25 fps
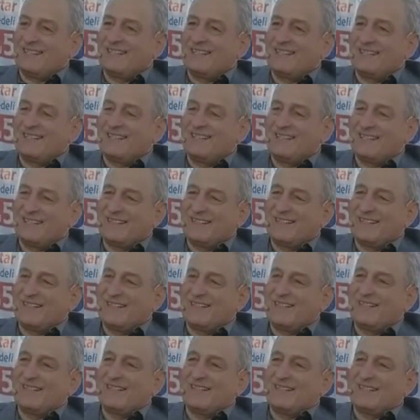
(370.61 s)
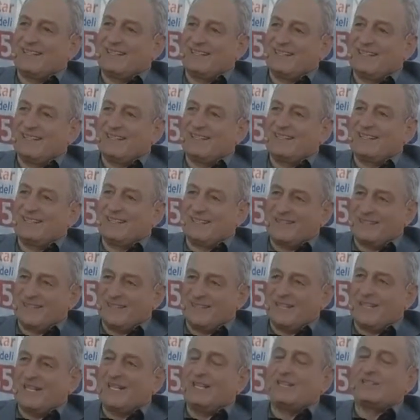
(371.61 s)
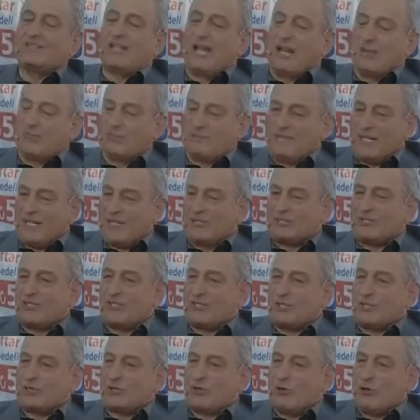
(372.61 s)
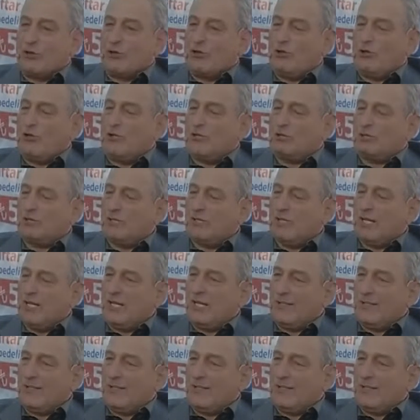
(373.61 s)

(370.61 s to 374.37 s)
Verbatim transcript: Oysa Kur'an bunun tam tersini Tam söylüyor. tersini söylüyor Evet.